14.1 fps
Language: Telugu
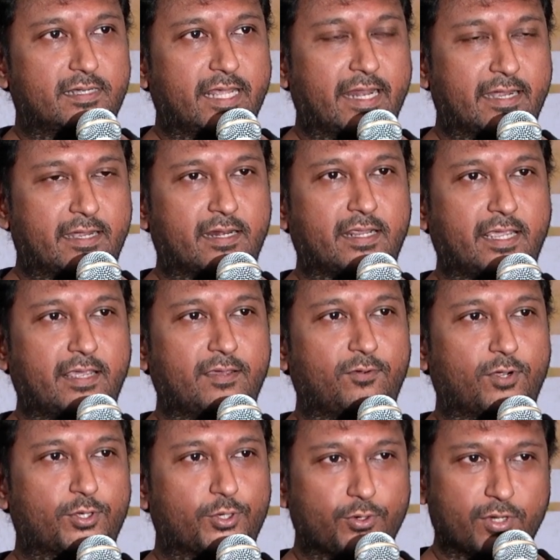డైరెక్టర్కి
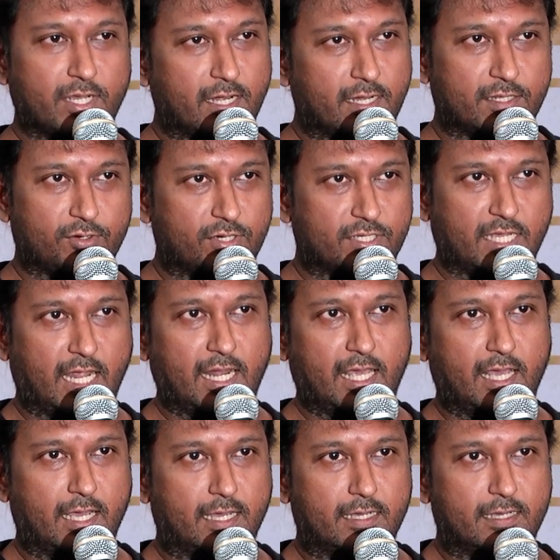ఒక ట్యూనింగ్ అన్నది కూడా చాలా
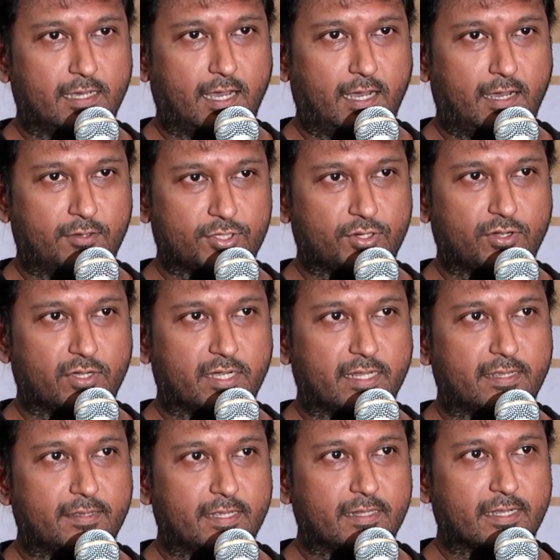అవసరం అండి
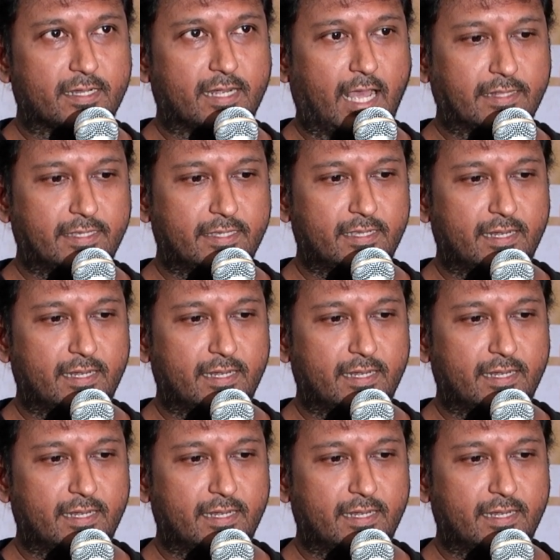ఎందుకంటే అది